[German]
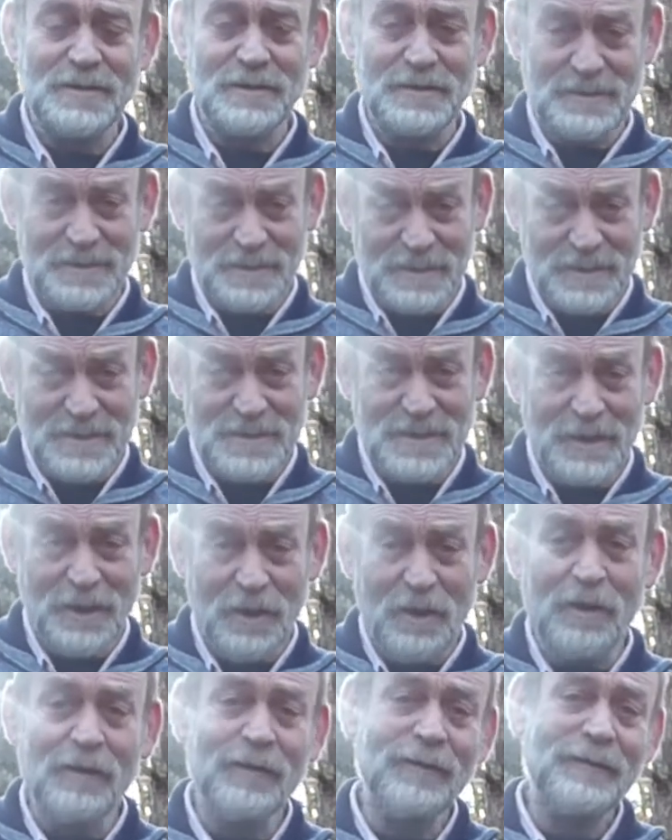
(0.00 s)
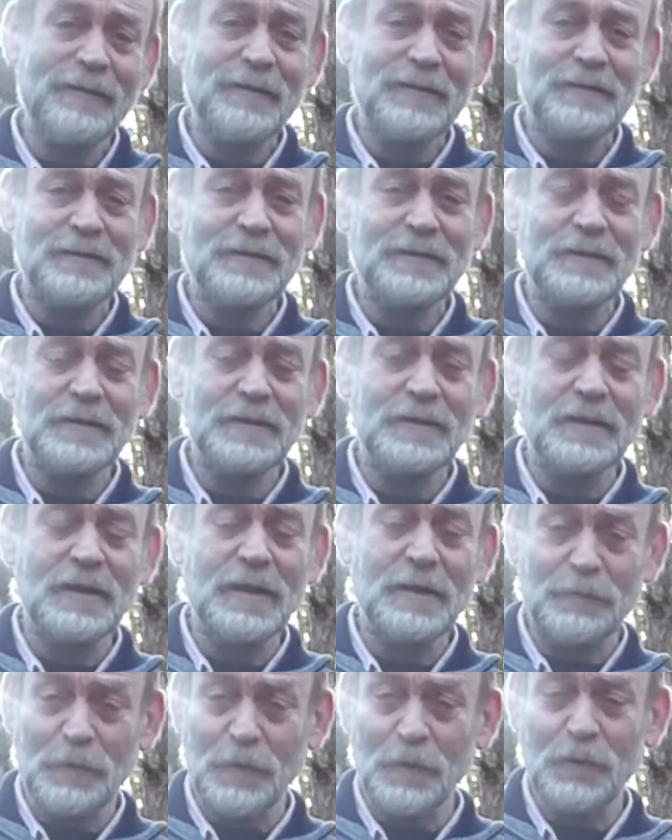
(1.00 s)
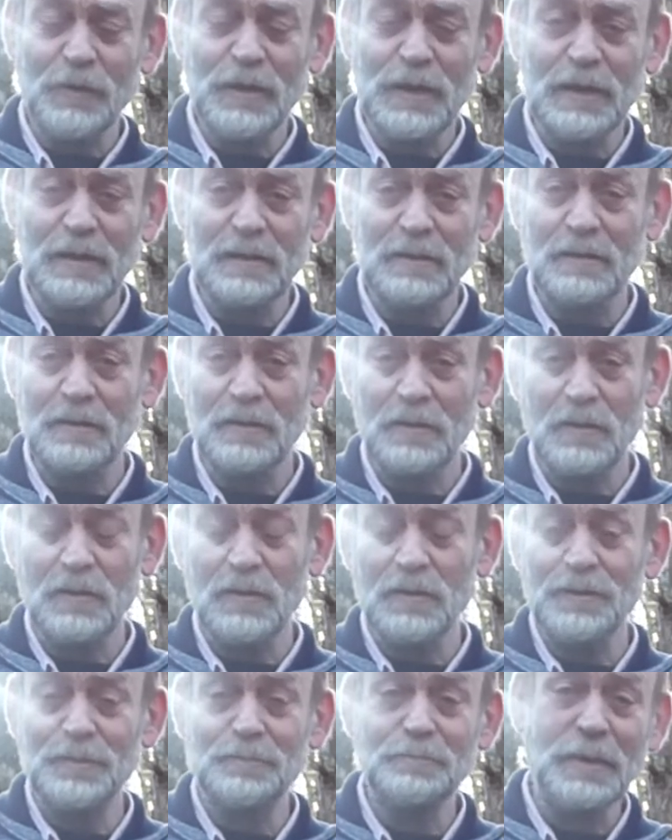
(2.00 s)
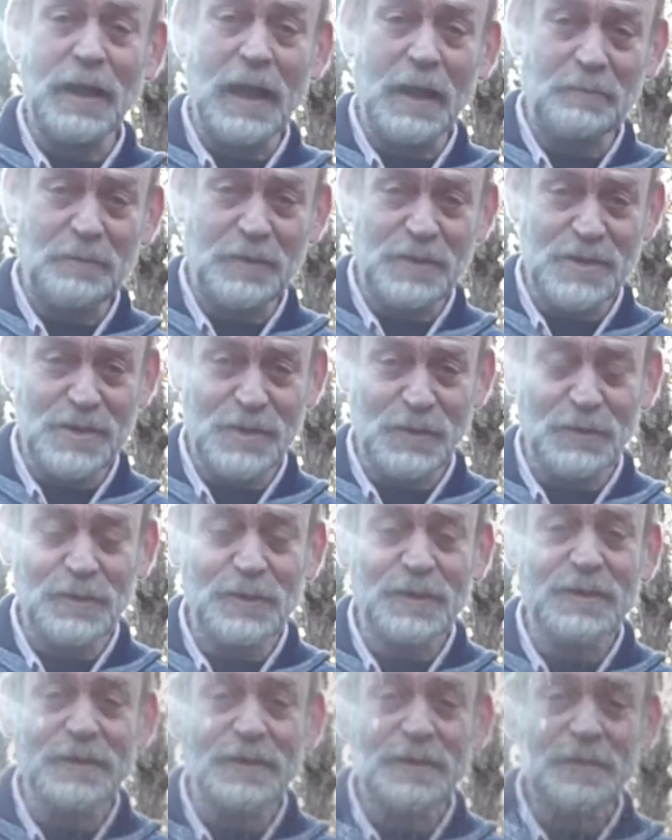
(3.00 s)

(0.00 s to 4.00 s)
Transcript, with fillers: in diesem Jahr in Erfüllung gehen und bleibt gesund.